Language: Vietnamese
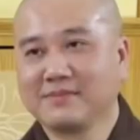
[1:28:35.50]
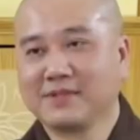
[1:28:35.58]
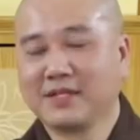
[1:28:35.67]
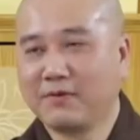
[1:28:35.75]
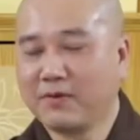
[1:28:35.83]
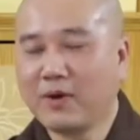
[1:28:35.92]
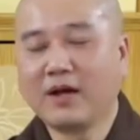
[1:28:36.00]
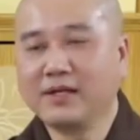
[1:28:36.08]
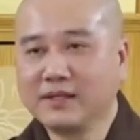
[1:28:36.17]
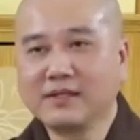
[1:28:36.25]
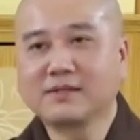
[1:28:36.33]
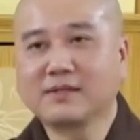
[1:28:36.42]
là Pháp Hòa
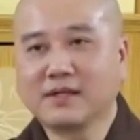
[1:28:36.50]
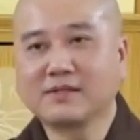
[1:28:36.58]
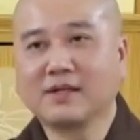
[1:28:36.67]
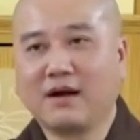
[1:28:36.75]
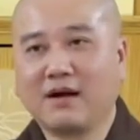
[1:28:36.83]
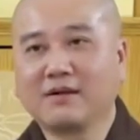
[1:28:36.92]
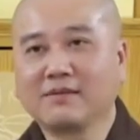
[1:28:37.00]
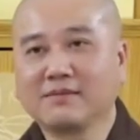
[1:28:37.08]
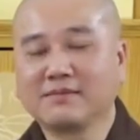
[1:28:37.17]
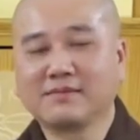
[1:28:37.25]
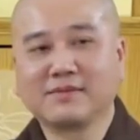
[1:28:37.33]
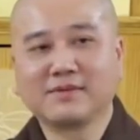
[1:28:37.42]
ý thức rất rõ.
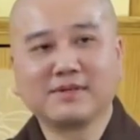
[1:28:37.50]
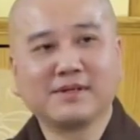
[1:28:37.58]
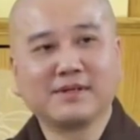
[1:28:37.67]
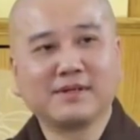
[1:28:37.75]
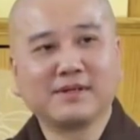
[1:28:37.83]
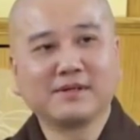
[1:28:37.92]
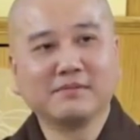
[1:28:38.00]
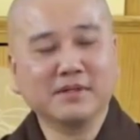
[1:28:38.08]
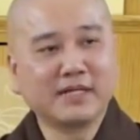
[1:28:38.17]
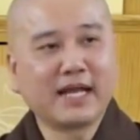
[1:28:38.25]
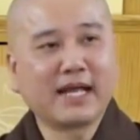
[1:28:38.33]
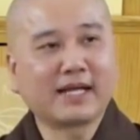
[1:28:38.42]

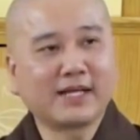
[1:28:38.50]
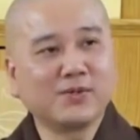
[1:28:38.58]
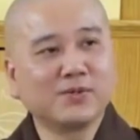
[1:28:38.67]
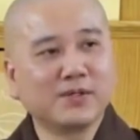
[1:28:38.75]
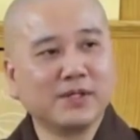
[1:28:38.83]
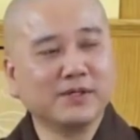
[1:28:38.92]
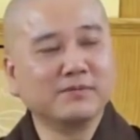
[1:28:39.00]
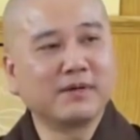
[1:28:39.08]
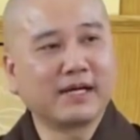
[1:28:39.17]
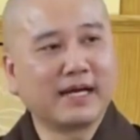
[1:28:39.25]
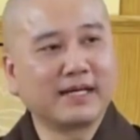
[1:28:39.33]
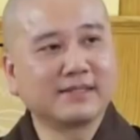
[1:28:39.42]
Bữa nay cái chú tiểu
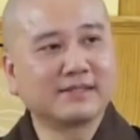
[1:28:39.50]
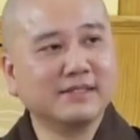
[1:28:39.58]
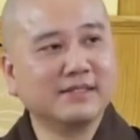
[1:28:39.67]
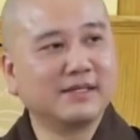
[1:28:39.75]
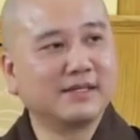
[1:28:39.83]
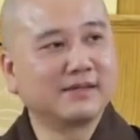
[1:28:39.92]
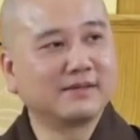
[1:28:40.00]
mà ngày xưa